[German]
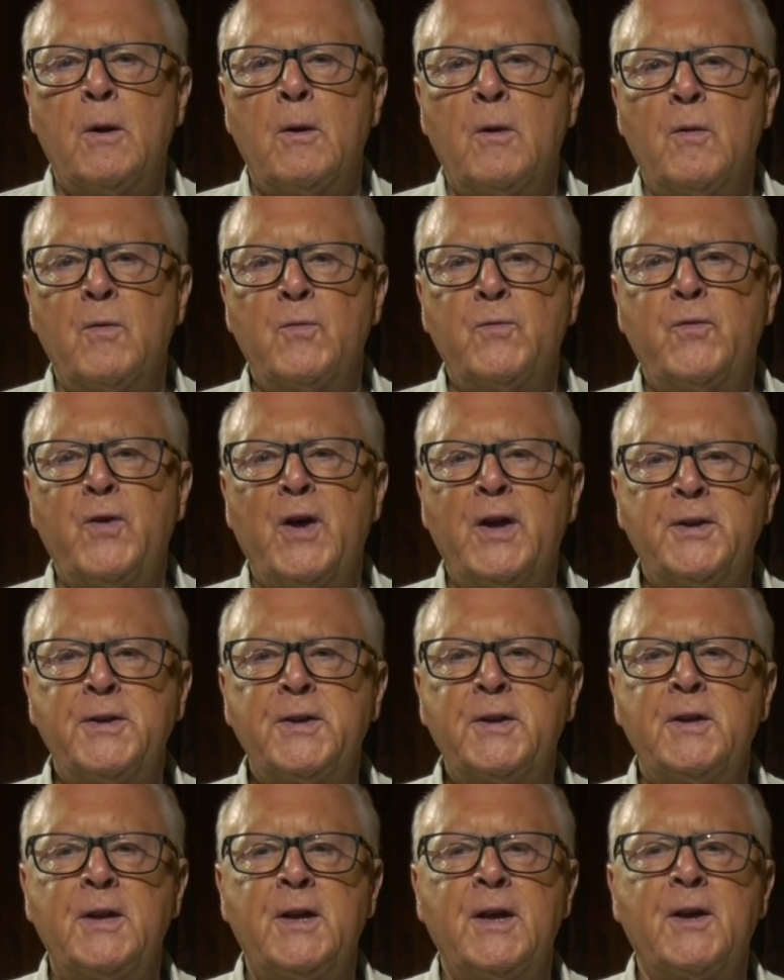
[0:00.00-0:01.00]
und fand
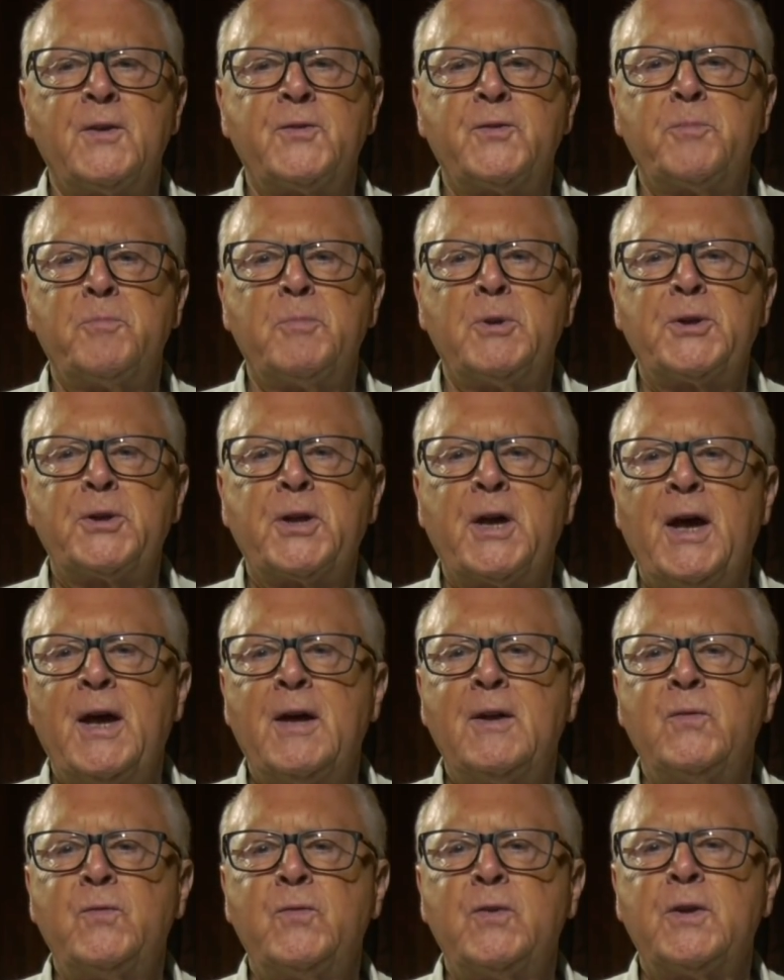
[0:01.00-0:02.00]
ihn erst mit
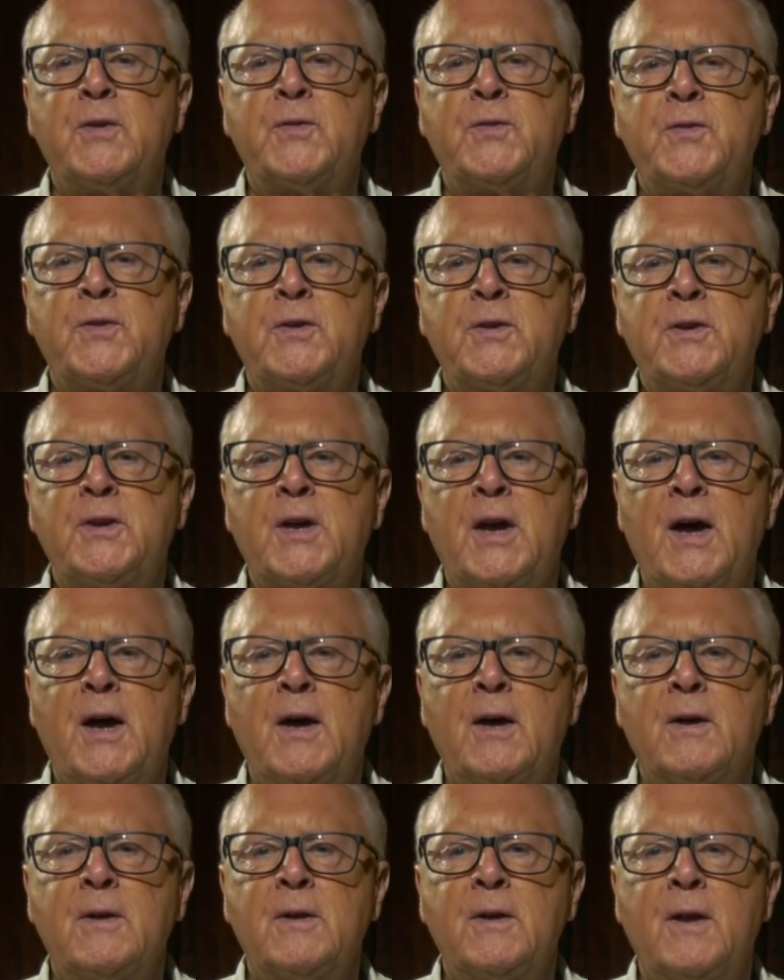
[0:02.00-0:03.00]
43
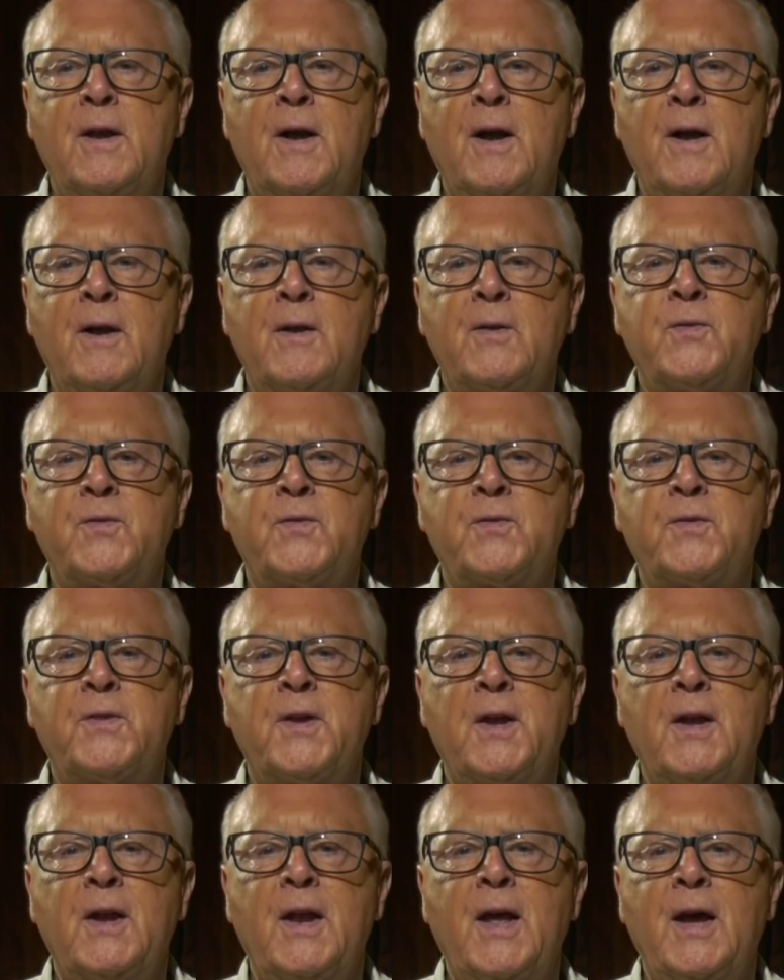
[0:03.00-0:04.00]
Jahren, als
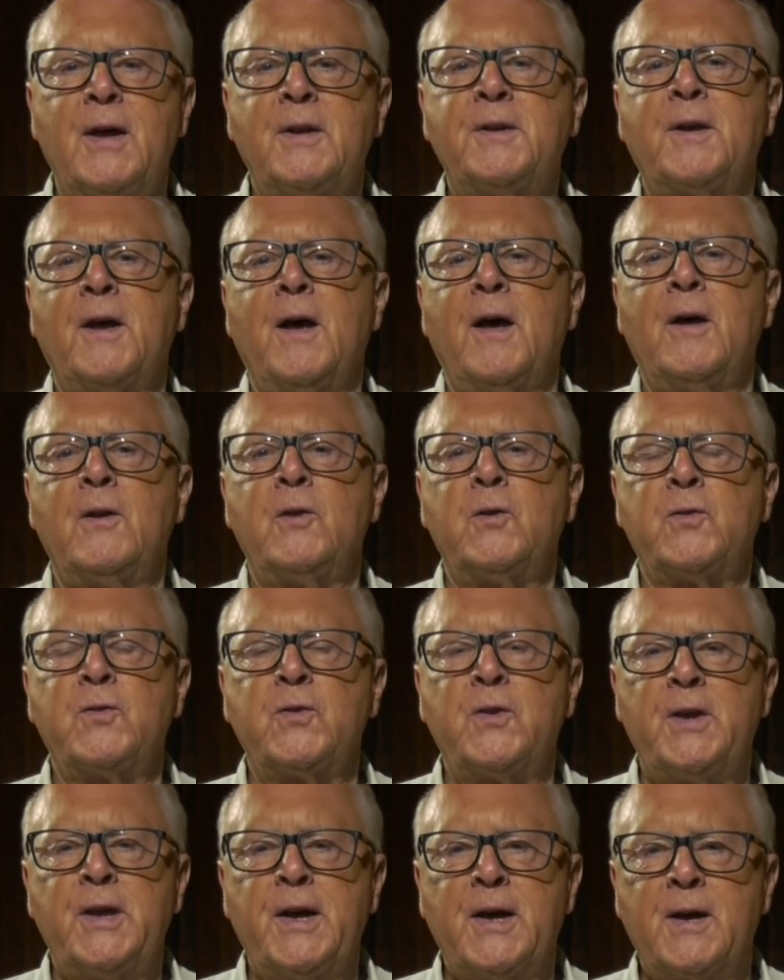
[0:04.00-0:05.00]
der Leiter
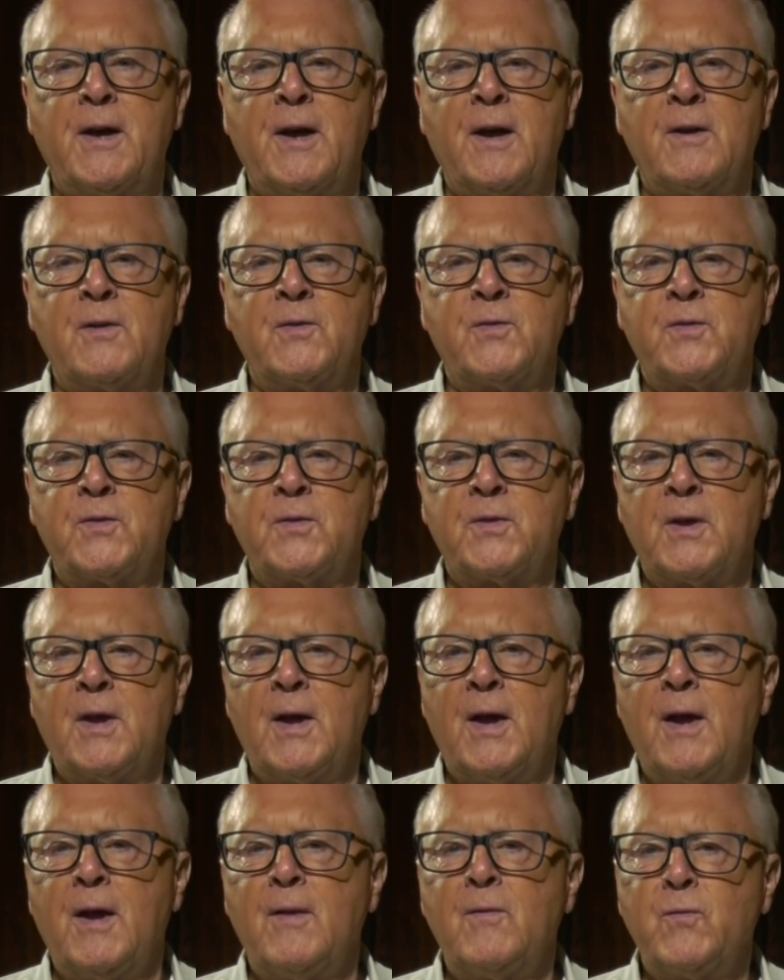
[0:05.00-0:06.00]
eines Lehrgangs
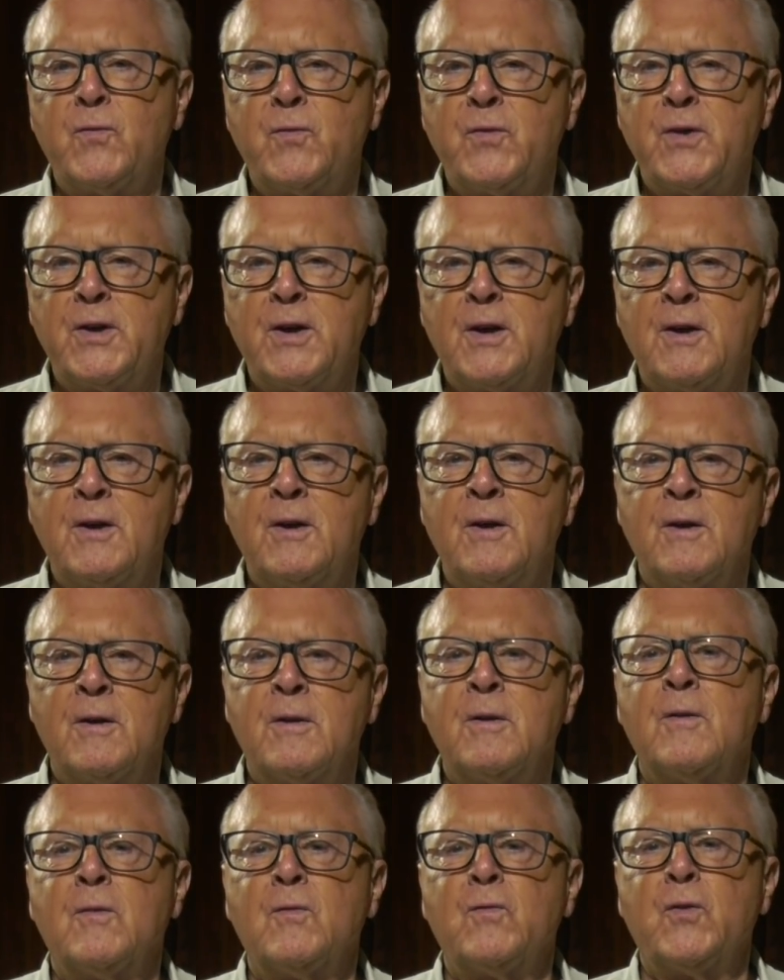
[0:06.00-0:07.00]
anfing,
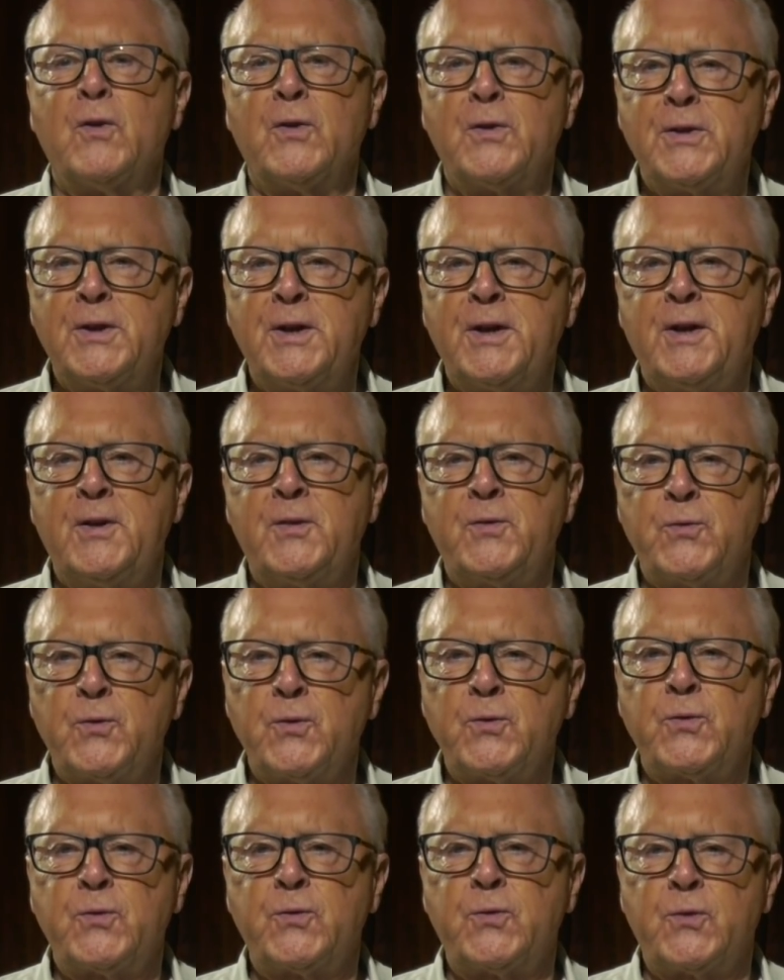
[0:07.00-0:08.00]
von
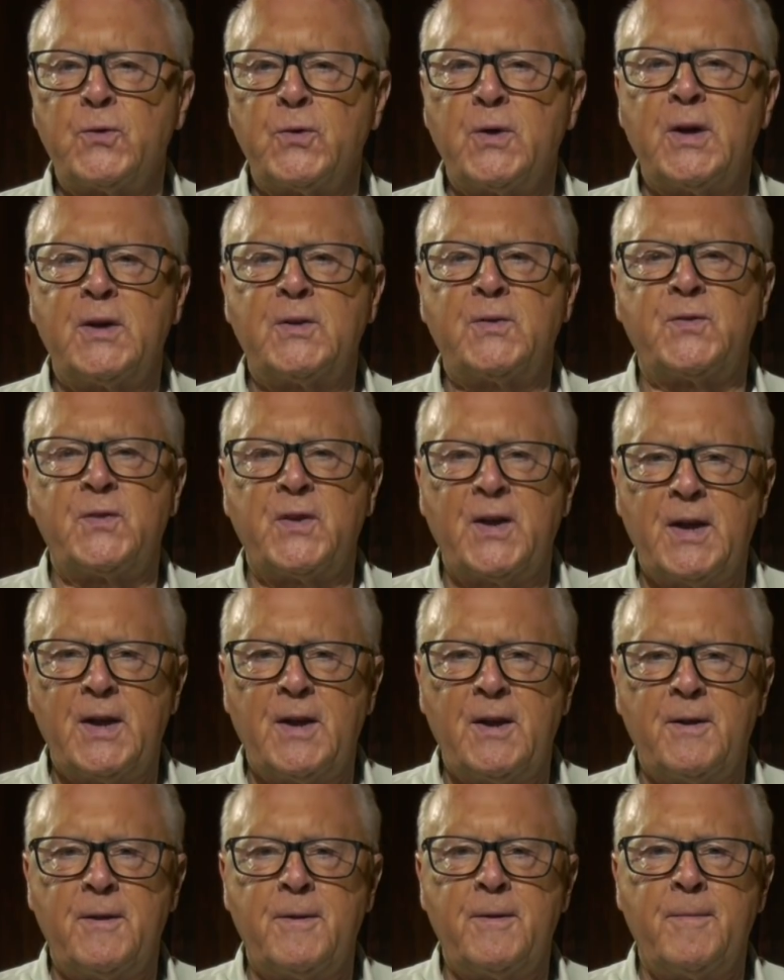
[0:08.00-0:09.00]
Jesus zu
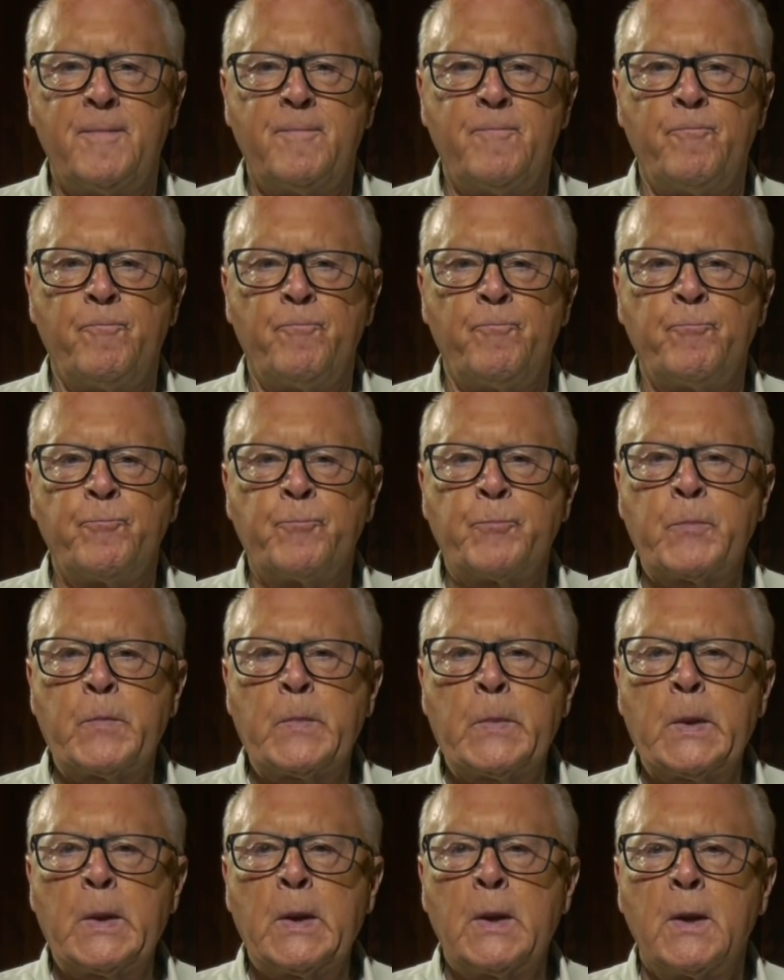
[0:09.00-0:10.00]
erzählen.
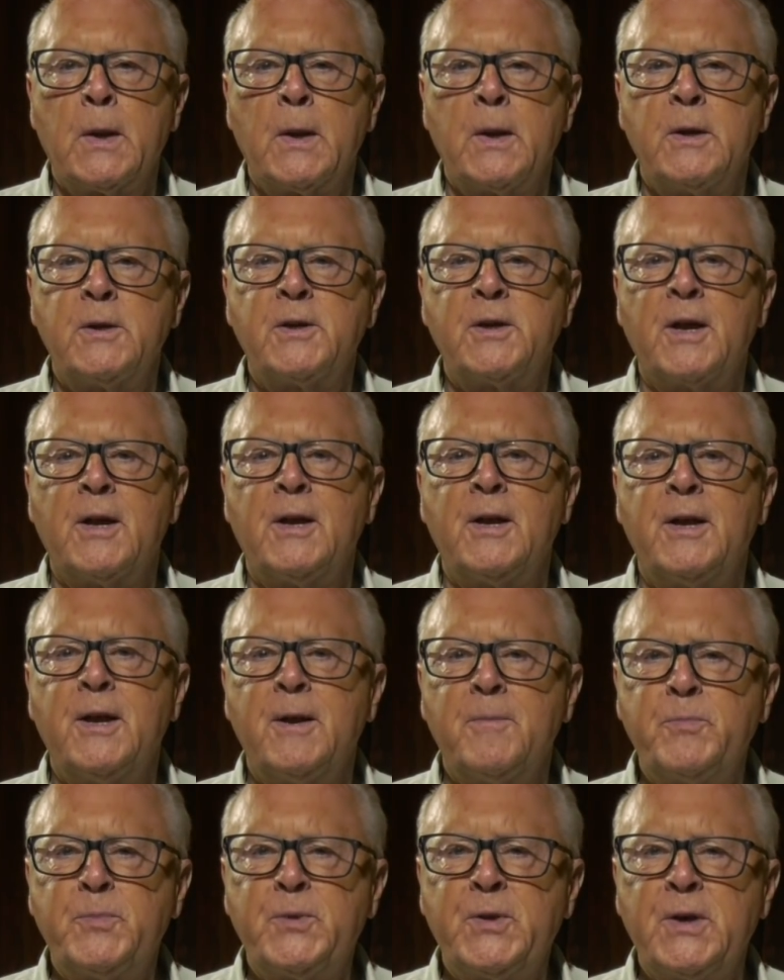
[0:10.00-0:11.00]
Ich
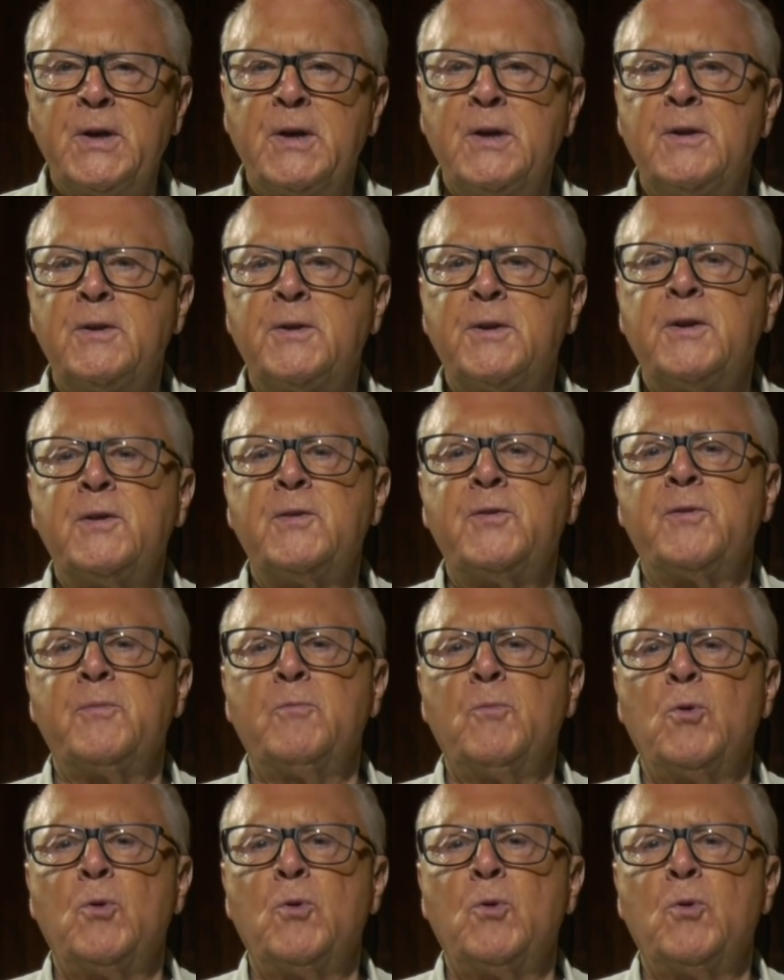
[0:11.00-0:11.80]
erlebte in diesem